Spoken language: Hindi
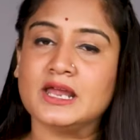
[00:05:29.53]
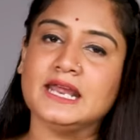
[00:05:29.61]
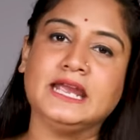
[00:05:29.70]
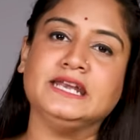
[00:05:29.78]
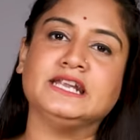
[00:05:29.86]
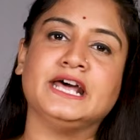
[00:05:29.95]

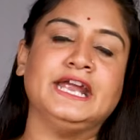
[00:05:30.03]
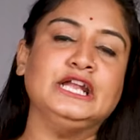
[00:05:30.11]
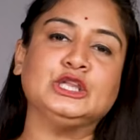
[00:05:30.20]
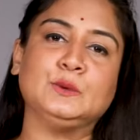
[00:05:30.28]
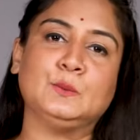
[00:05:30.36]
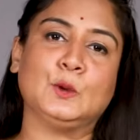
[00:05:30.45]
लेकिन
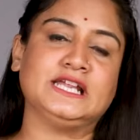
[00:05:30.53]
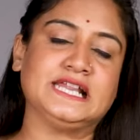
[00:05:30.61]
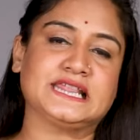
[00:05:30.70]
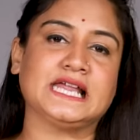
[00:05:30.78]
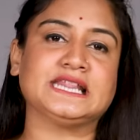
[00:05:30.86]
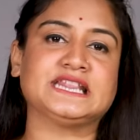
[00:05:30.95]
नरेंद्र मोदी
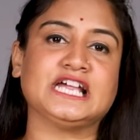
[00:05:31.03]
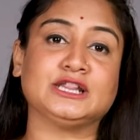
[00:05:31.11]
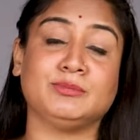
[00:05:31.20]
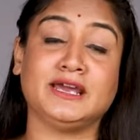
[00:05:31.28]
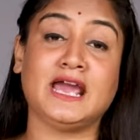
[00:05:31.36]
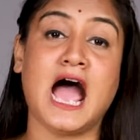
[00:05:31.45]

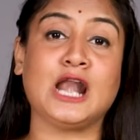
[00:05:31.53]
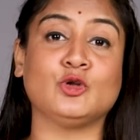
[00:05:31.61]
संसद में